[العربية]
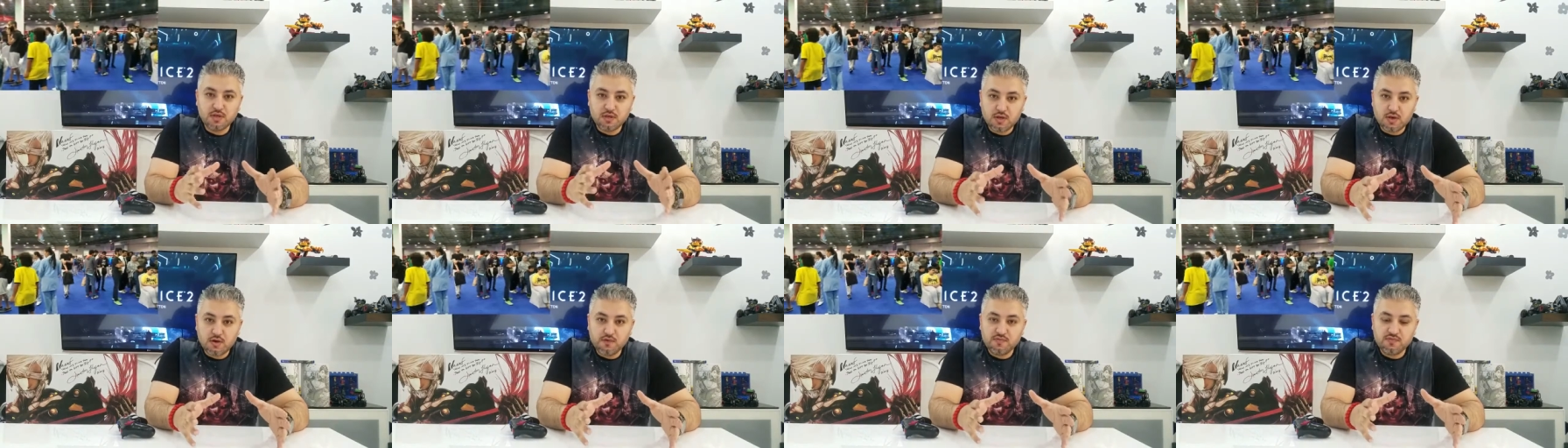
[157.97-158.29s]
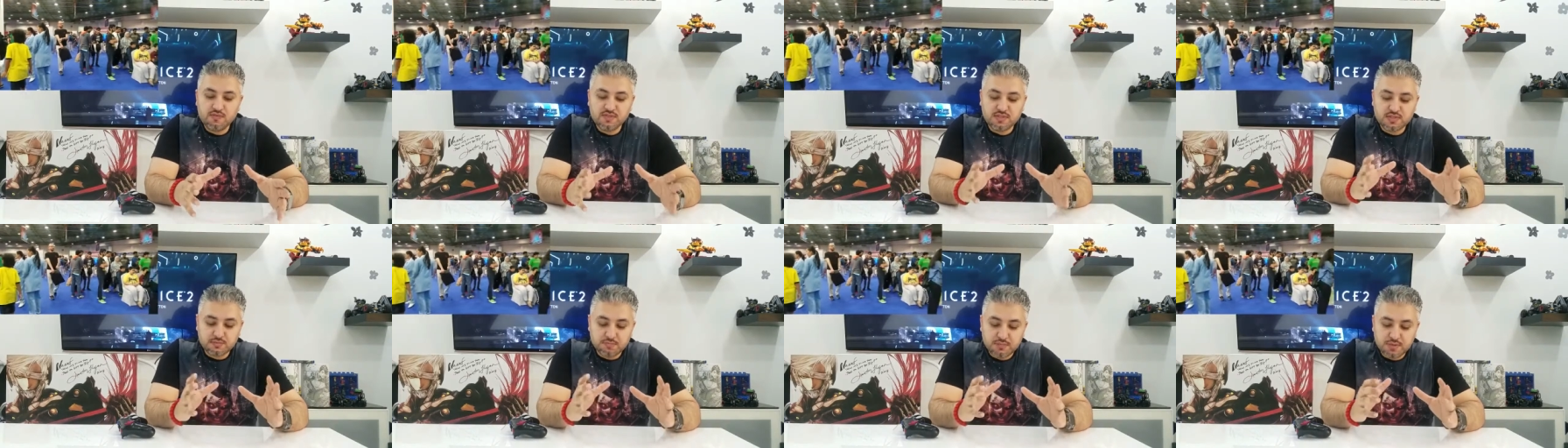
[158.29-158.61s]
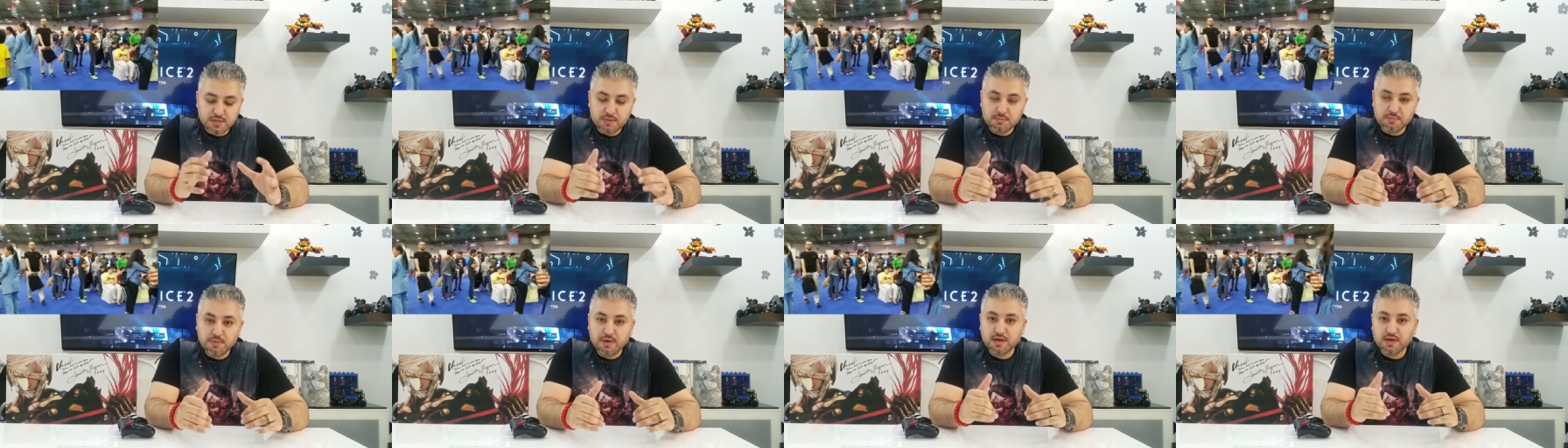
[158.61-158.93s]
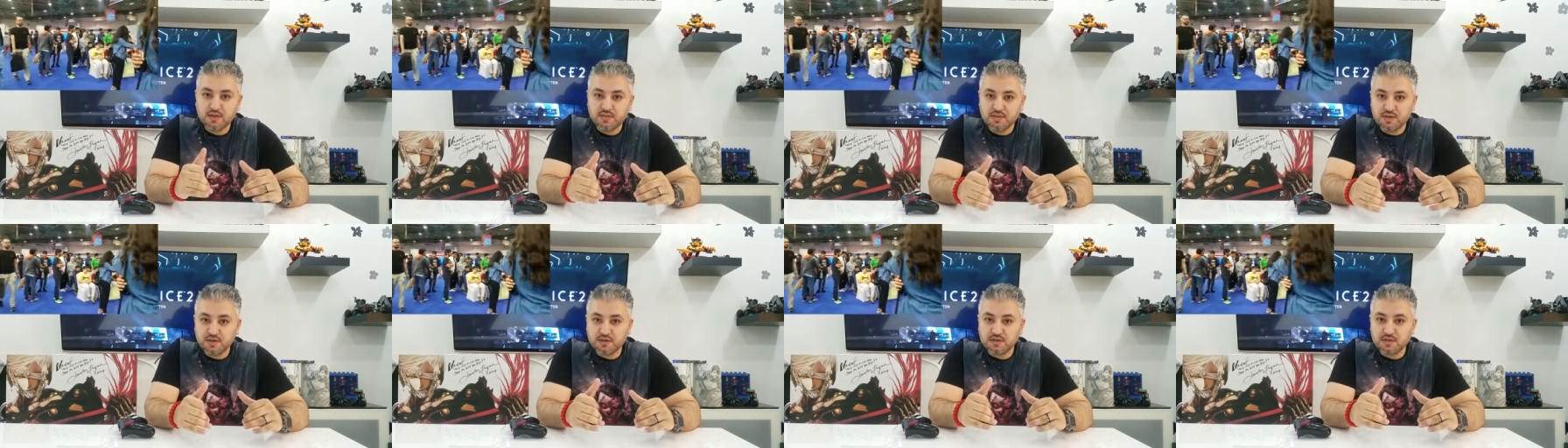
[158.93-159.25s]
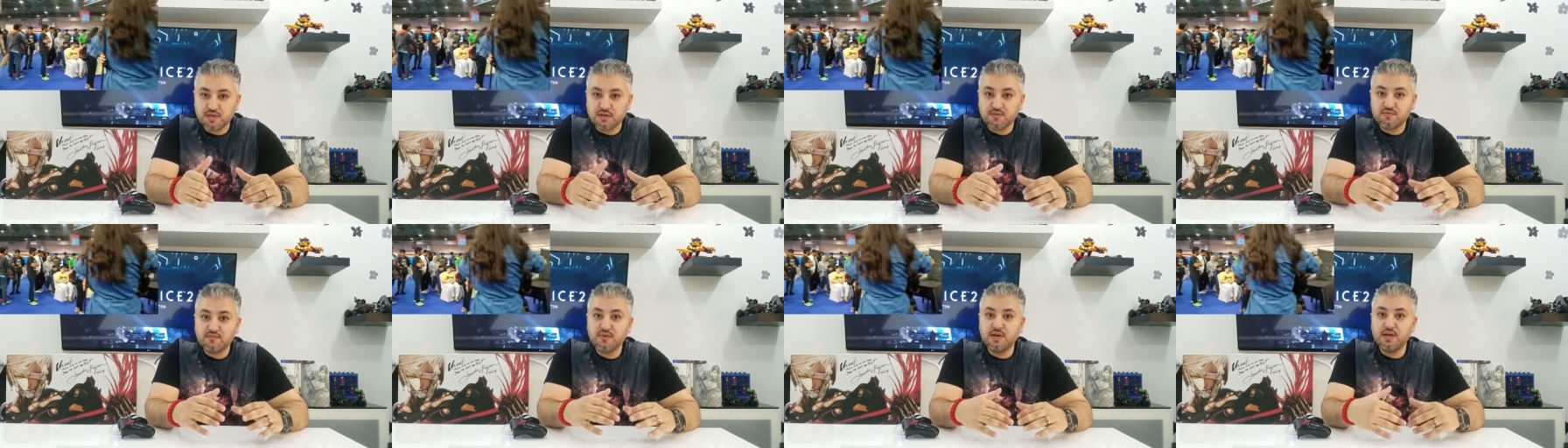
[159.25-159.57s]
كونفس من المعرض اللي
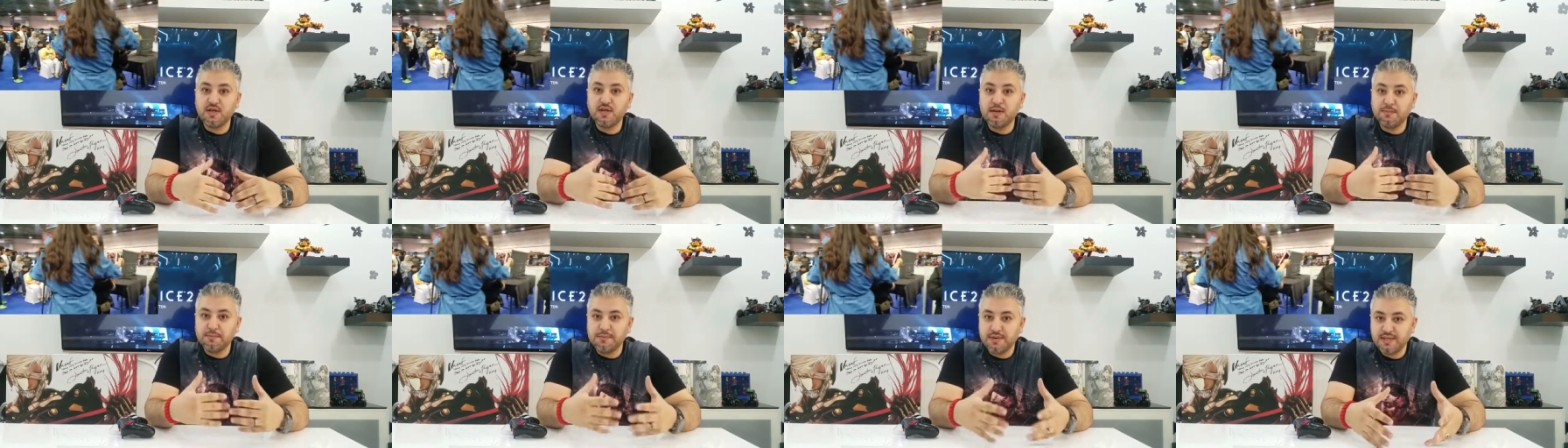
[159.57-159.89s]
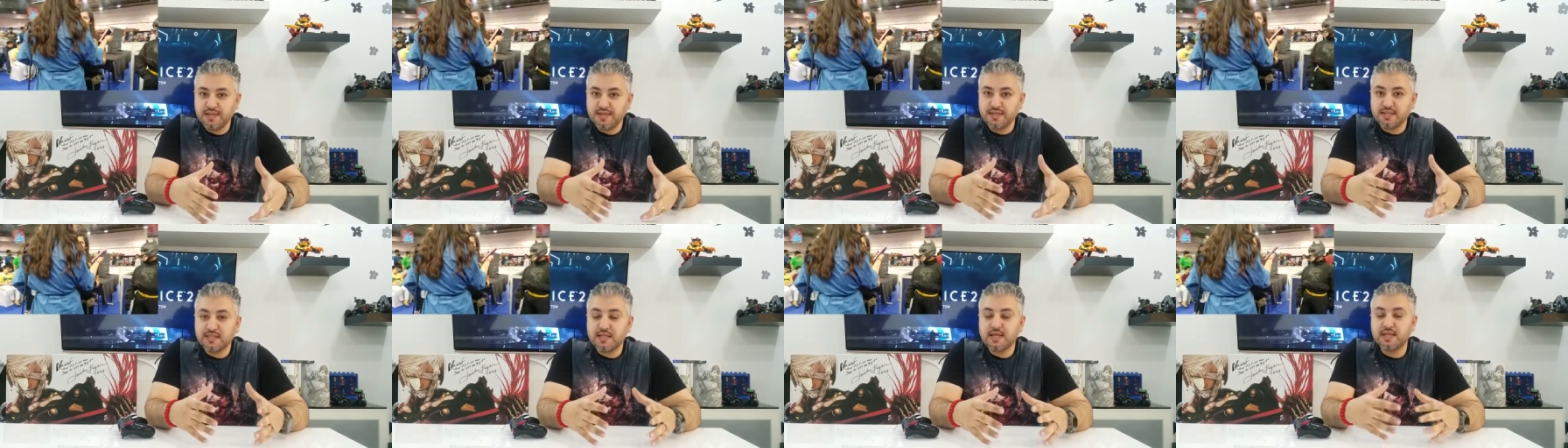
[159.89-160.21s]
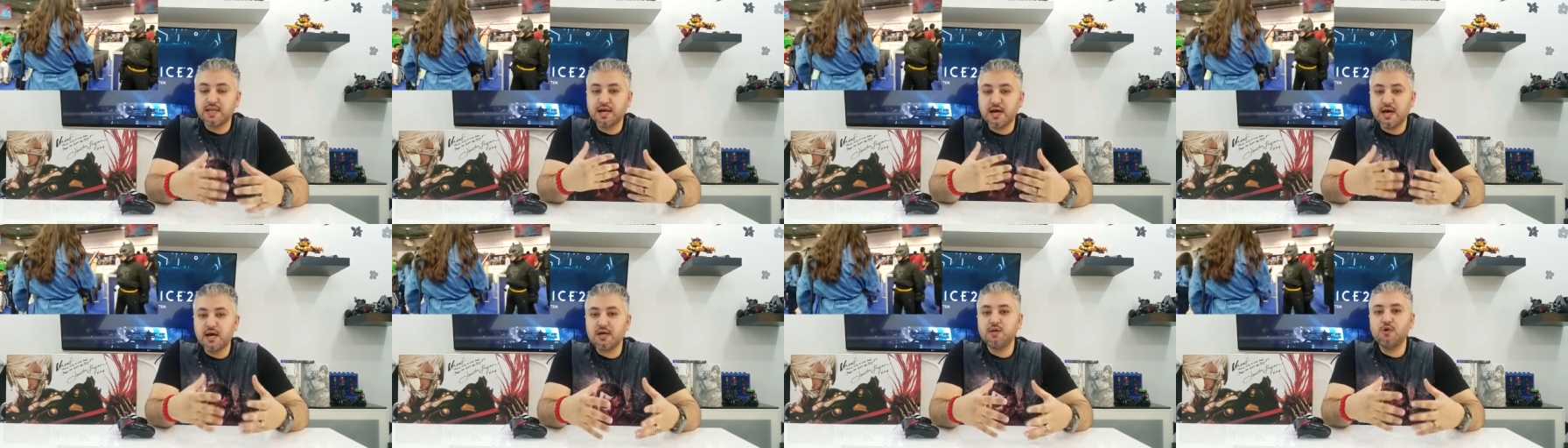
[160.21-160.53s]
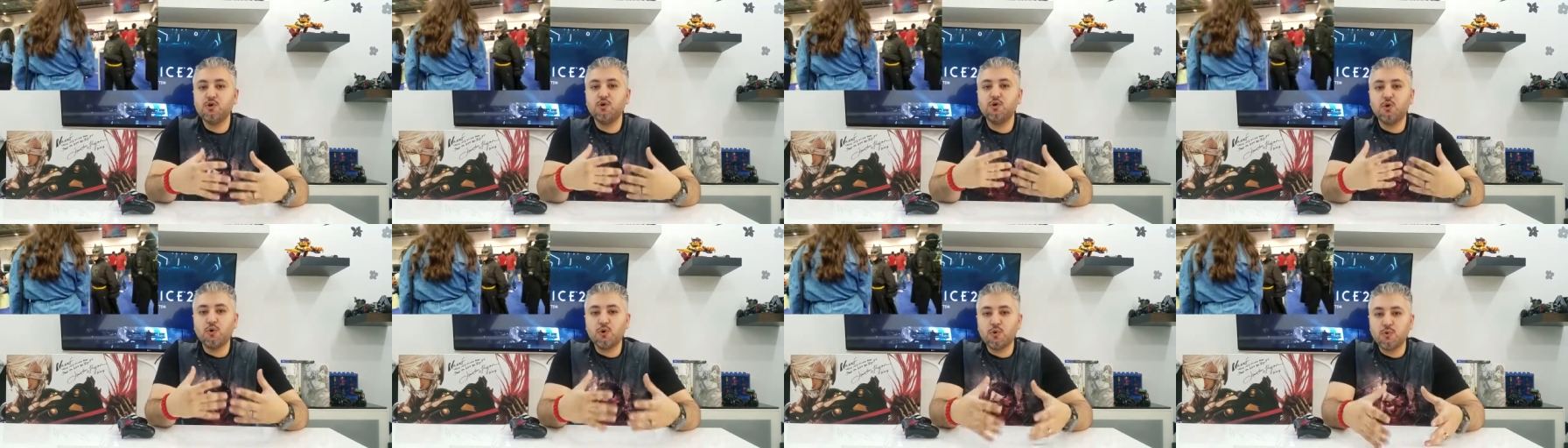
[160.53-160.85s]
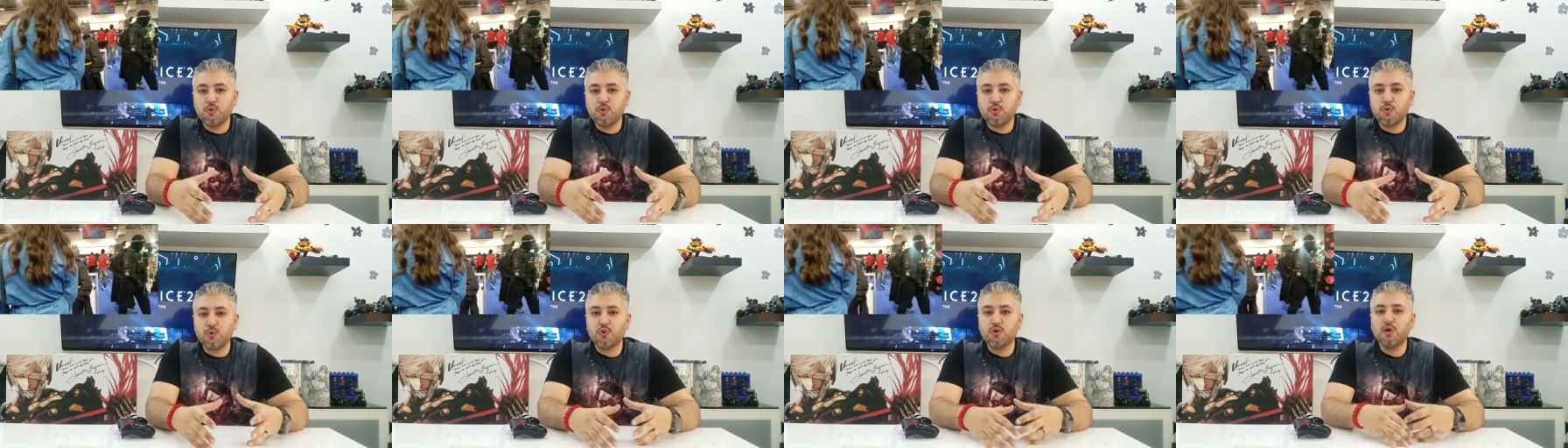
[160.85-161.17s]
طاف فلما جيت لك كان
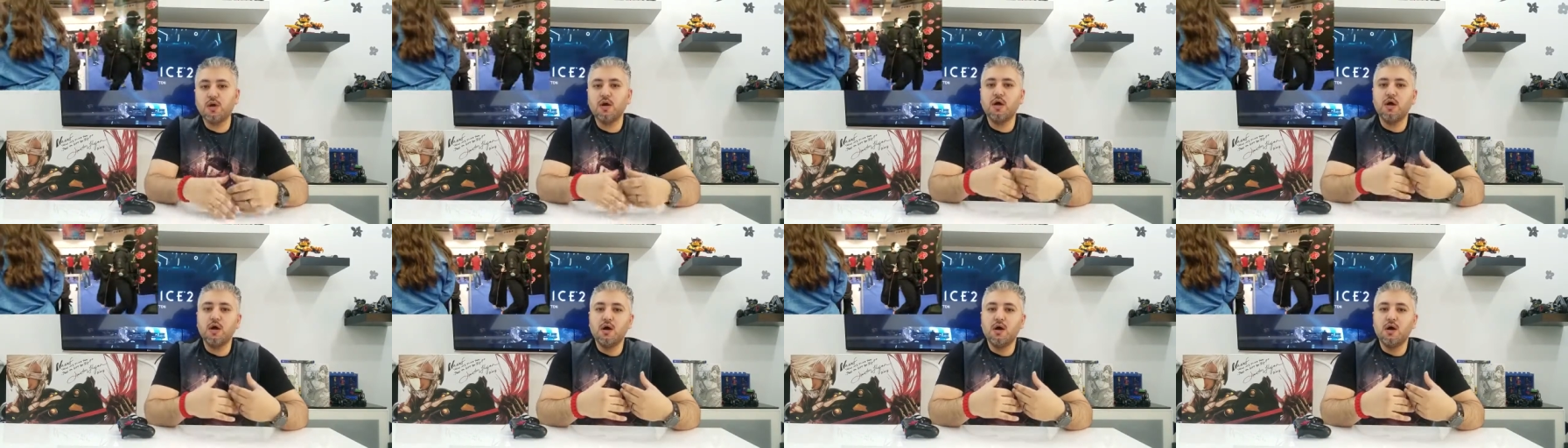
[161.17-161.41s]
الحضور